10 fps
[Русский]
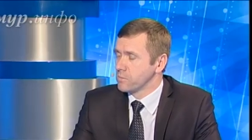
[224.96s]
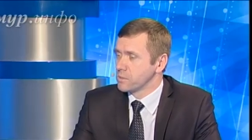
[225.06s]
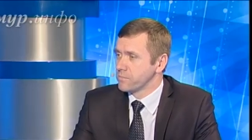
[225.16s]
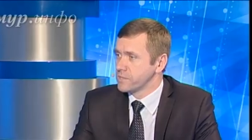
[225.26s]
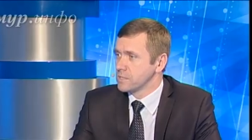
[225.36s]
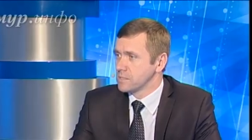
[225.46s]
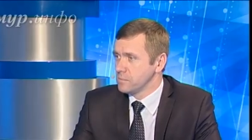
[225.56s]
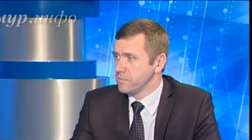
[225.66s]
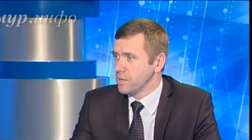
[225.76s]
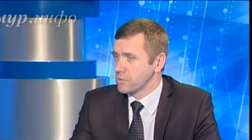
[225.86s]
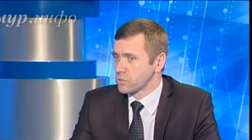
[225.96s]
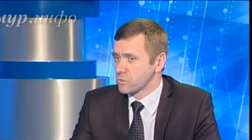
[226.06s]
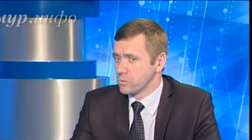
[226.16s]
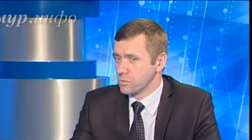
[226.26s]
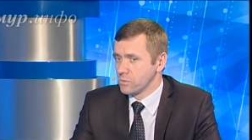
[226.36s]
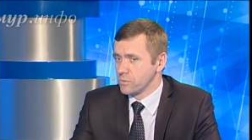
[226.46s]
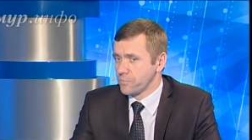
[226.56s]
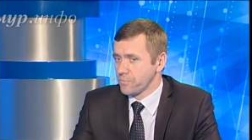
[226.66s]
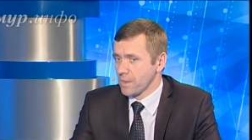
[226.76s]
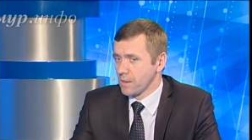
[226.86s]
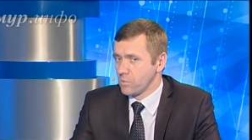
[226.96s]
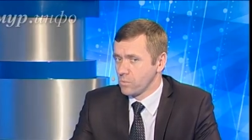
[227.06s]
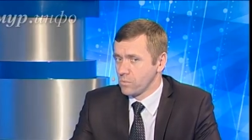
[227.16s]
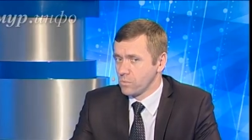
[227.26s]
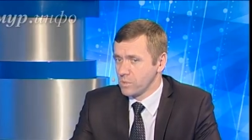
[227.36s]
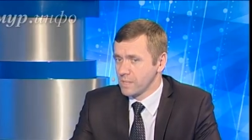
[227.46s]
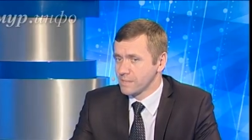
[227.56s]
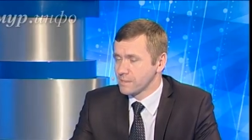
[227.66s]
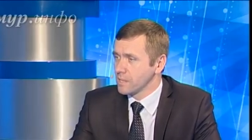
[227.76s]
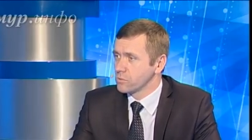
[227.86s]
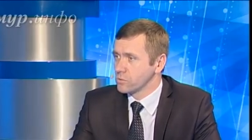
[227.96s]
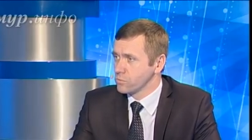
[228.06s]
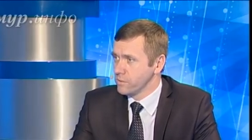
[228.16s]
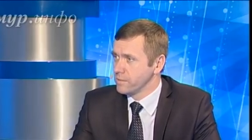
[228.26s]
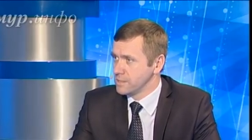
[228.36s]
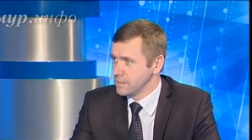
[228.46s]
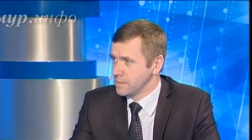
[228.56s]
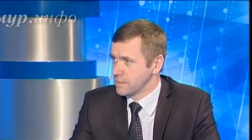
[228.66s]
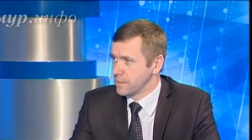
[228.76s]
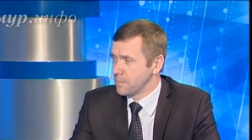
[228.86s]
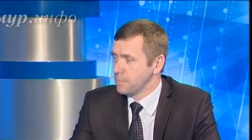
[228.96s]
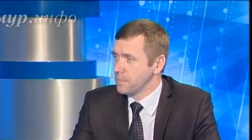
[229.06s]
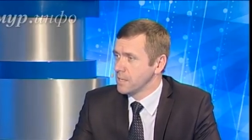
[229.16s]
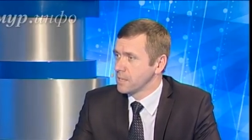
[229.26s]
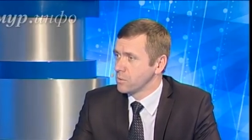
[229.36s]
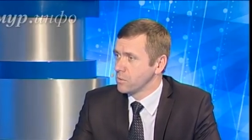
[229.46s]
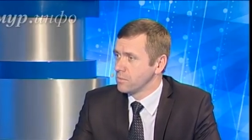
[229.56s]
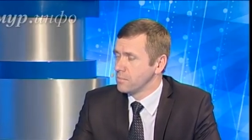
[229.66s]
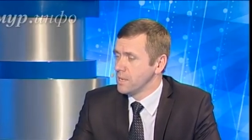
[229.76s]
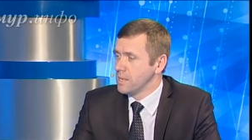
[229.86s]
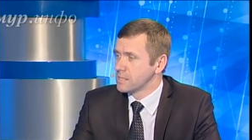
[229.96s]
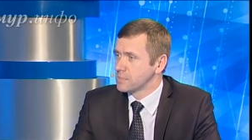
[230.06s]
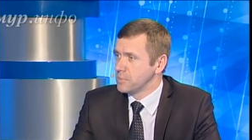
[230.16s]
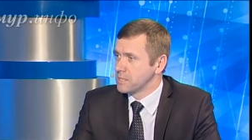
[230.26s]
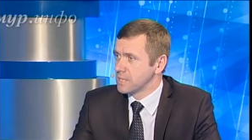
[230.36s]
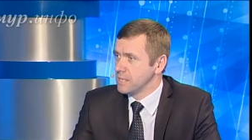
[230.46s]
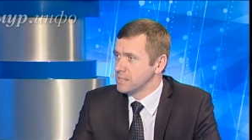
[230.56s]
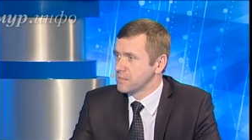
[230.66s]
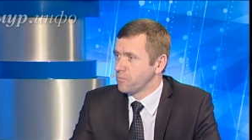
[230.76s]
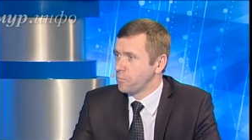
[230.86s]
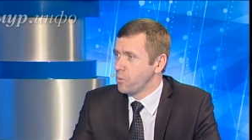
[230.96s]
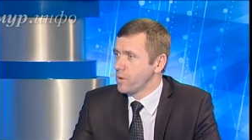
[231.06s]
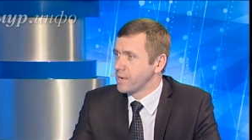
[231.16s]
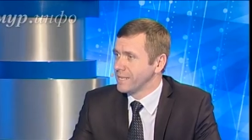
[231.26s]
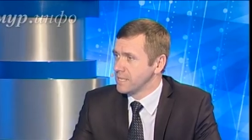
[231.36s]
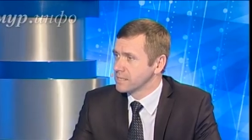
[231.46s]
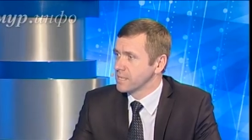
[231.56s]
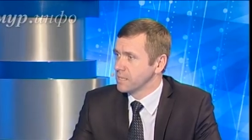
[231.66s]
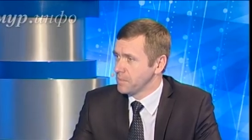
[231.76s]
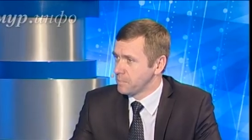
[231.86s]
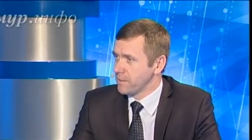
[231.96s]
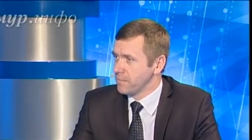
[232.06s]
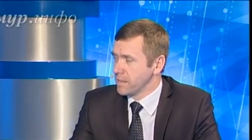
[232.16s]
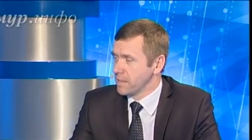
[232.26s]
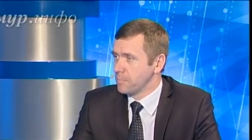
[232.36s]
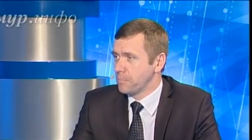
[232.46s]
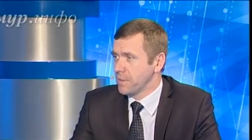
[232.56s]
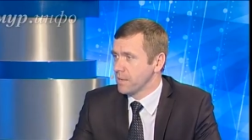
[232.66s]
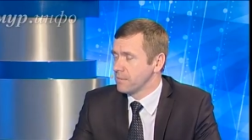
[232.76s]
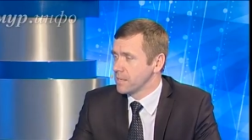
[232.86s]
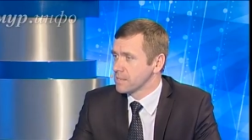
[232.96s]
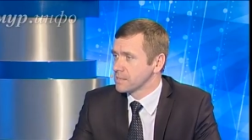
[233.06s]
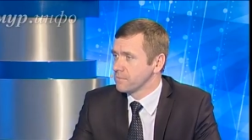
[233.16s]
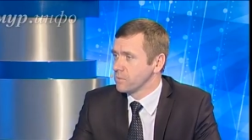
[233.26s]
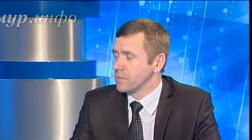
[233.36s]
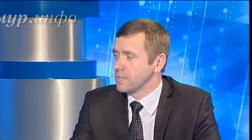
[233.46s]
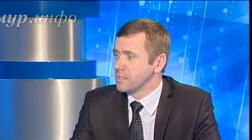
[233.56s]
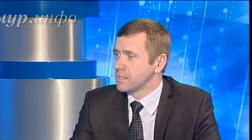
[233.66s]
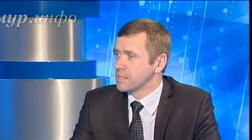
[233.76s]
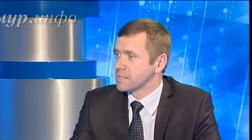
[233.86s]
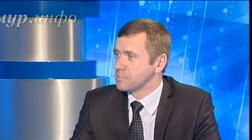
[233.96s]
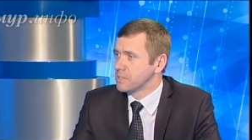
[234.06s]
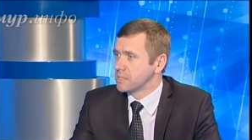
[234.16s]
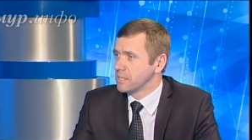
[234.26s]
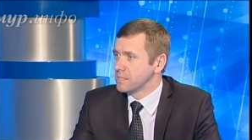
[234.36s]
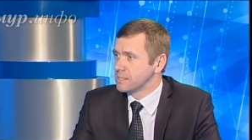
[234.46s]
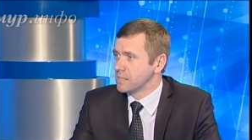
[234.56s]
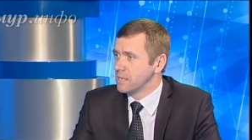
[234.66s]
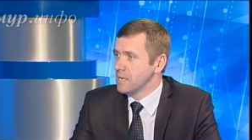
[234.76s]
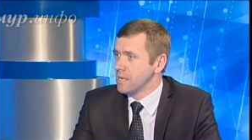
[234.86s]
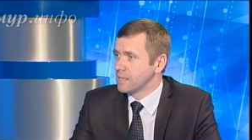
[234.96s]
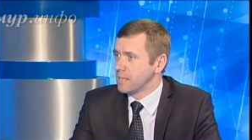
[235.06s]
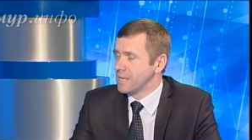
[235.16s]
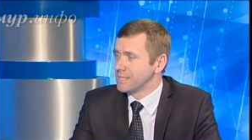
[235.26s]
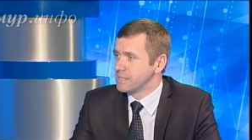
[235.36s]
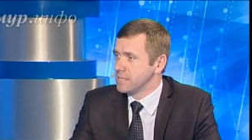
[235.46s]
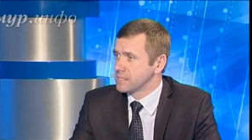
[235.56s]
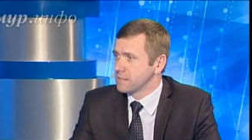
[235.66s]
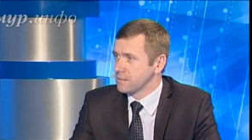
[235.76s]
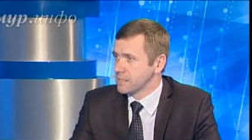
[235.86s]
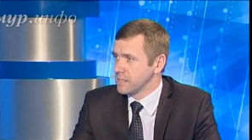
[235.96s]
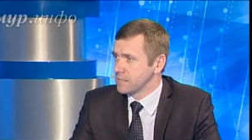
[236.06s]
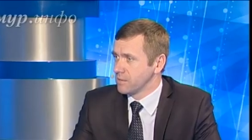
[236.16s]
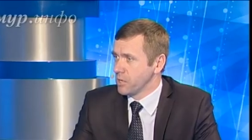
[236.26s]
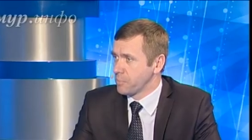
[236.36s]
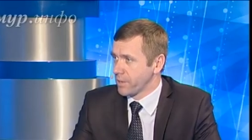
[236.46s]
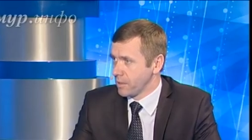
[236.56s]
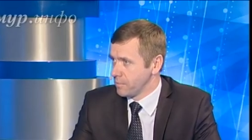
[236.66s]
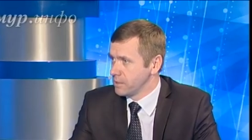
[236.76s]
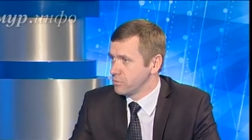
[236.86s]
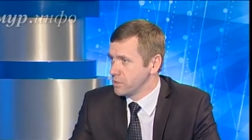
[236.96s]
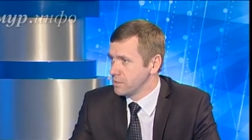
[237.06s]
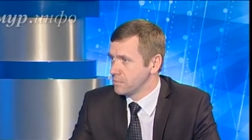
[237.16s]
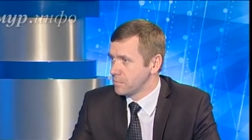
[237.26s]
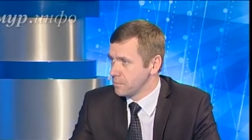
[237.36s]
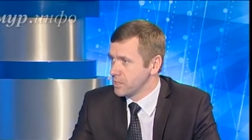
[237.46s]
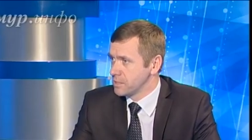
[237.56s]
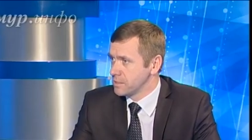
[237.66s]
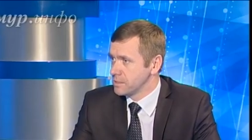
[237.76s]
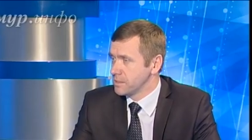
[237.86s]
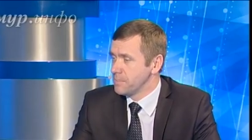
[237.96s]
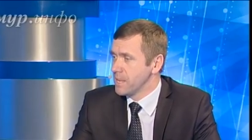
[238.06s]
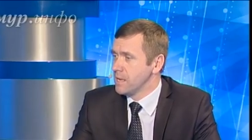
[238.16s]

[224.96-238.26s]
Вот все забывают, что у нас статус университета. Мы готовим специалистов по нескольким направлениям. Первое и основное – это специалисты для сельского хозяйства и перерабатывающей промышленности.